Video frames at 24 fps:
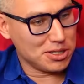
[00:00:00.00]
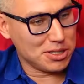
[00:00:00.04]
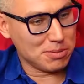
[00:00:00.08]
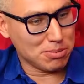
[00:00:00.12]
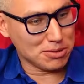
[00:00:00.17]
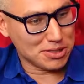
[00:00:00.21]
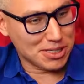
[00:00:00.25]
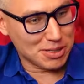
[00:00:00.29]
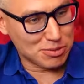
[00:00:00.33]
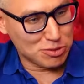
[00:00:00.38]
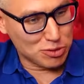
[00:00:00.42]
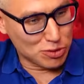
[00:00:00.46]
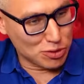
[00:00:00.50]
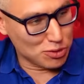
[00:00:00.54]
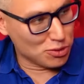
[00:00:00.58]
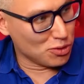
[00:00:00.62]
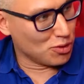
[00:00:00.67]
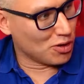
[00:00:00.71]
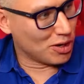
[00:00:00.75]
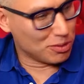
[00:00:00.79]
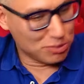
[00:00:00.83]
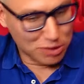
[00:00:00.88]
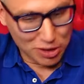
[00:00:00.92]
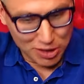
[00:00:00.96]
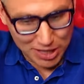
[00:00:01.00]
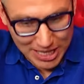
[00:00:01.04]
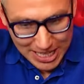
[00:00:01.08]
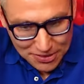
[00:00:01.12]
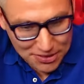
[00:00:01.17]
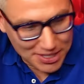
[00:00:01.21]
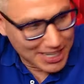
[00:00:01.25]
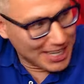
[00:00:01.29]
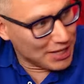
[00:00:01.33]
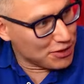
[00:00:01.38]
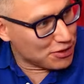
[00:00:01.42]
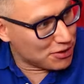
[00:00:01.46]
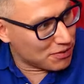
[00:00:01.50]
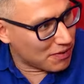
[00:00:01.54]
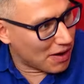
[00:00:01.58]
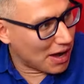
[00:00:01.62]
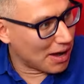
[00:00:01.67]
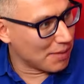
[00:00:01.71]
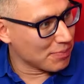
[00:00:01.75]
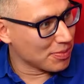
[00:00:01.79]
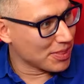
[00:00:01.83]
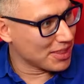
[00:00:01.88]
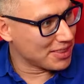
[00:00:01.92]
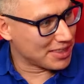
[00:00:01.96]
i potem studiują. To tyle, tyle
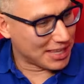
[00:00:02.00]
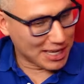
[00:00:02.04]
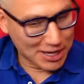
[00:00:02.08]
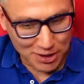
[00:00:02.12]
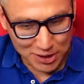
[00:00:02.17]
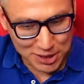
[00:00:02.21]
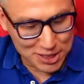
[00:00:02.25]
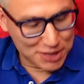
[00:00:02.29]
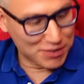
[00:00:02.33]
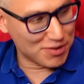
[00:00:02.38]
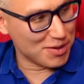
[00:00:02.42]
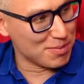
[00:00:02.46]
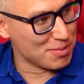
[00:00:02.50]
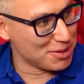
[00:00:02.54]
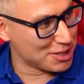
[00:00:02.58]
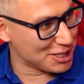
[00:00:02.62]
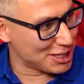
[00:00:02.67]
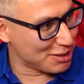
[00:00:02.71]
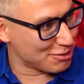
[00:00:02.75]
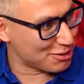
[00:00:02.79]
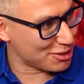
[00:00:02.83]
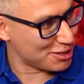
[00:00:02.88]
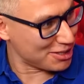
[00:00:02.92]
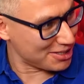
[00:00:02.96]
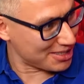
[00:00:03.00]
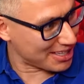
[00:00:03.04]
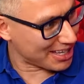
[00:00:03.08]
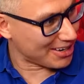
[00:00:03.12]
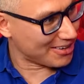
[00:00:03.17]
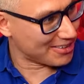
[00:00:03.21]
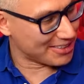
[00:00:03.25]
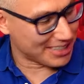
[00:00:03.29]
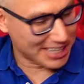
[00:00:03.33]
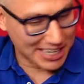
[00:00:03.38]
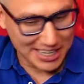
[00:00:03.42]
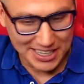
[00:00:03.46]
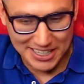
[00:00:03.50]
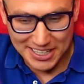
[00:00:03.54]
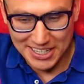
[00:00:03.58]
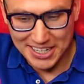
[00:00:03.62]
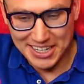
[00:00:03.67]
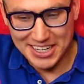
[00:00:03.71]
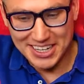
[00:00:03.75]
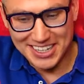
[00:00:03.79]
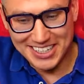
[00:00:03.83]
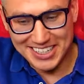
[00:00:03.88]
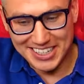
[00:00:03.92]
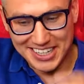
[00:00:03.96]
trwa ten gość wymyśli coś innego, nie?
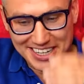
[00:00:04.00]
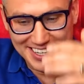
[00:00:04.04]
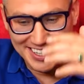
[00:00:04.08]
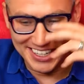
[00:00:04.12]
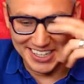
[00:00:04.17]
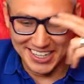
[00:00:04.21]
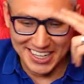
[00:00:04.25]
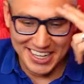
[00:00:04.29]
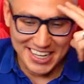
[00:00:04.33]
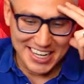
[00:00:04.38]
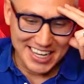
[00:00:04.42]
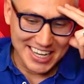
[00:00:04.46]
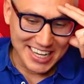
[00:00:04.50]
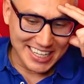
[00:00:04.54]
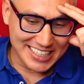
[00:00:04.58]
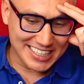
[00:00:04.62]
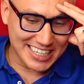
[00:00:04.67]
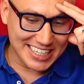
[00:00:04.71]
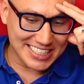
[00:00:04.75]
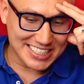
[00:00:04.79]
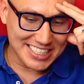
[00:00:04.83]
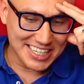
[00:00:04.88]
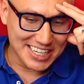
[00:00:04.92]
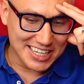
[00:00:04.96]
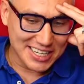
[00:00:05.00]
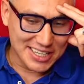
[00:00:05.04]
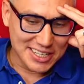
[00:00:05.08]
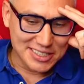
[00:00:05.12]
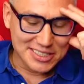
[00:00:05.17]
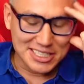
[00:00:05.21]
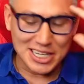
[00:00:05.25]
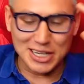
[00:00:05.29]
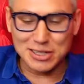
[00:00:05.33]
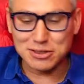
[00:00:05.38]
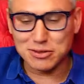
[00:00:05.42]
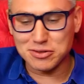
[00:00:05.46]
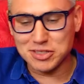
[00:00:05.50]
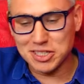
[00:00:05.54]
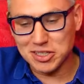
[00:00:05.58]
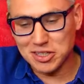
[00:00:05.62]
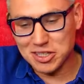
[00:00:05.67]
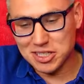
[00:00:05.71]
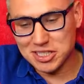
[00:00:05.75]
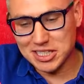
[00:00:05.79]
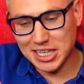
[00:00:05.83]
I, i teraz, nie, oczywiście to jest